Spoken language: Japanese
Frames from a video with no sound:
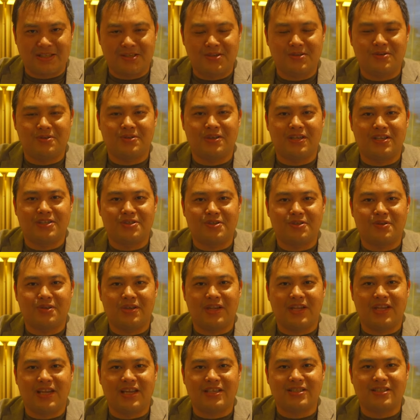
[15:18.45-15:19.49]
ということで、ちょっと
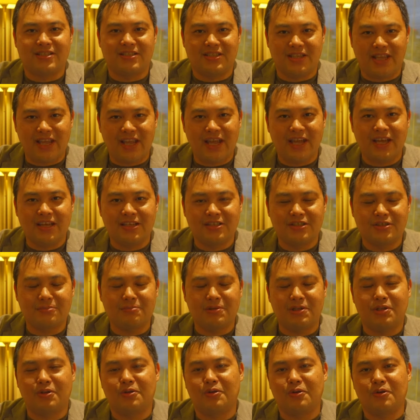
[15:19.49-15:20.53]
ね、休んで、準
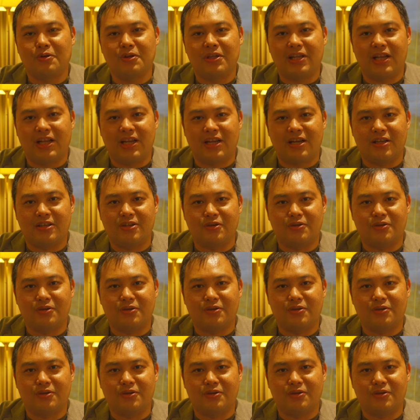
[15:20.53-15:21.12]
備整えたら、